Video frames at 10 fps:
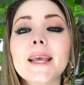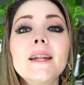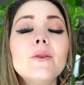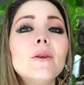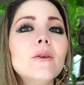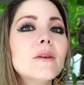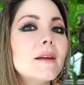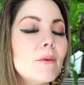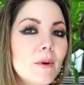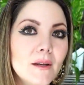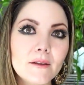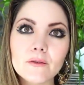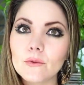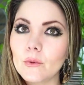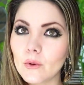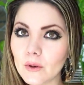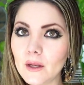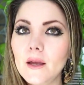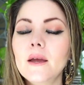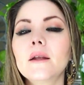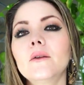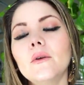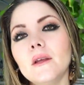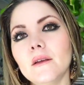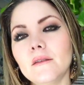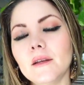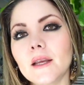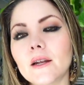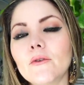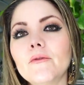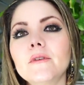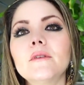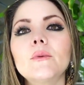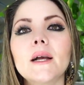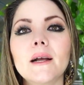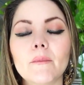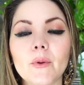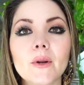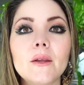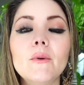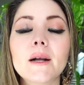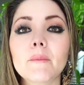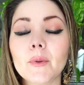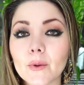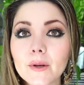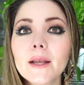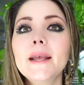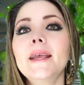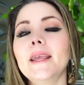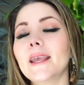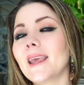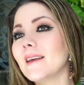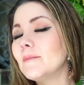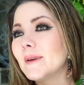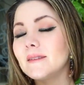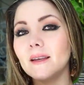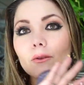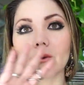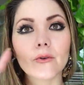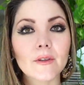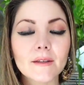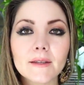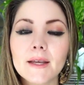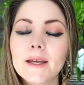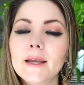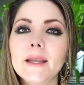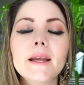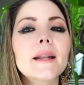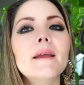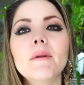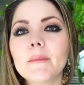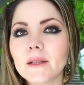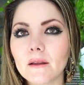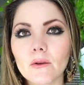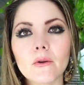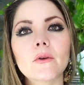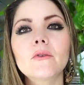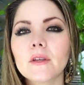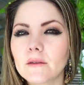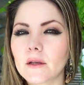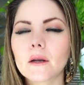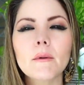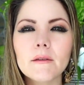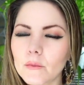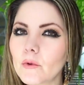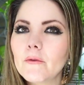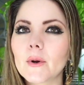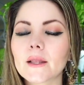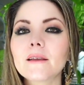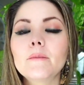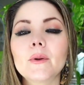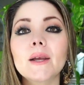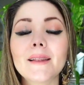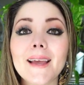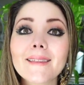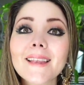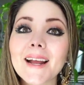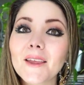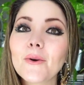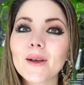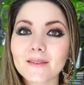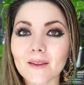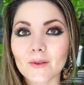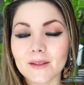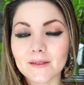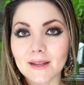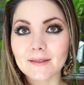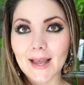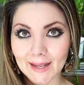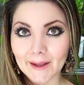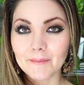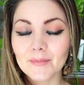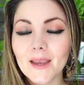Que no lo recuerdes tú hoy no quiere decir que no fuiste una campeona y un campeón y que has pasado cosas increíblemente dolorosas, terribles y muy fuertes, pero que te han traído hasta donde estás aquí.